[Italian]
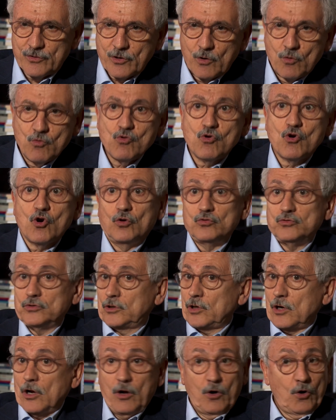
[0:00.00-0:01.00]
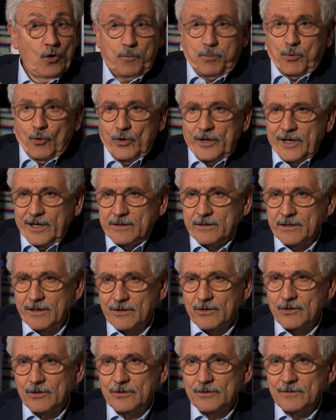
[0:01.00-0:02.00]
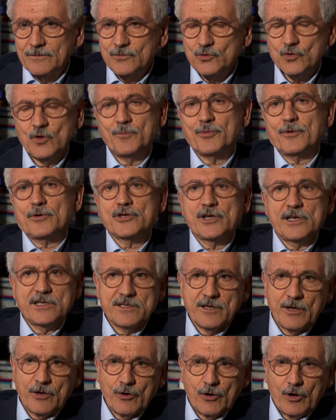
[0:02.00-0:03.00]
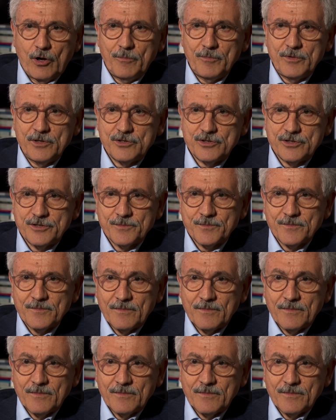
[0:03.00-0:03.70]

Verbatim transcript: cioè un controllo politico sui processi economici.